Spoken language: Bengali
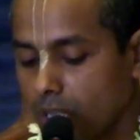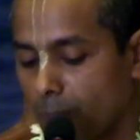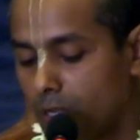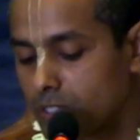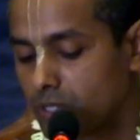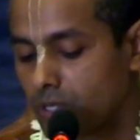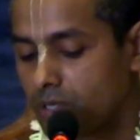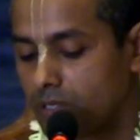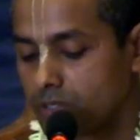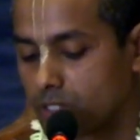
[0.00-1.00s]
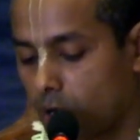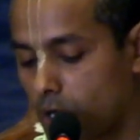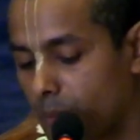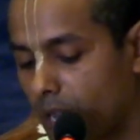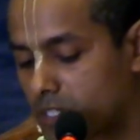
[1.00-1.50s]
সমস্ত
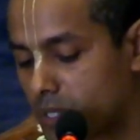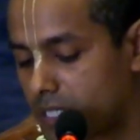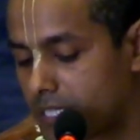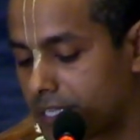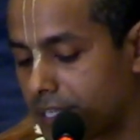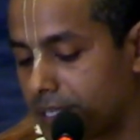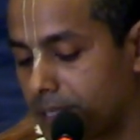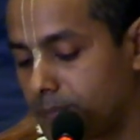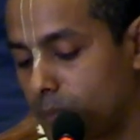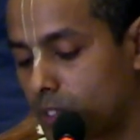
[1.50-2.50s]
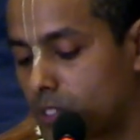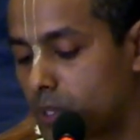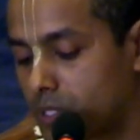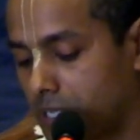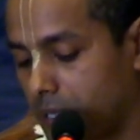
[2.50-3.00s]
জড় বাসনা থেকে মুক্ত
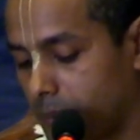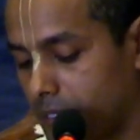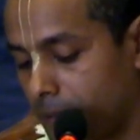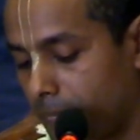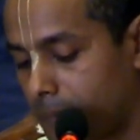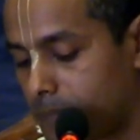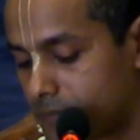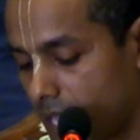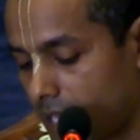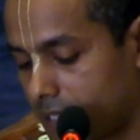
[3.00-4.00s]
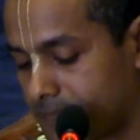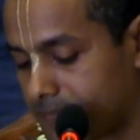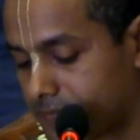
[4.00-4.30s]
হতে হবে তাই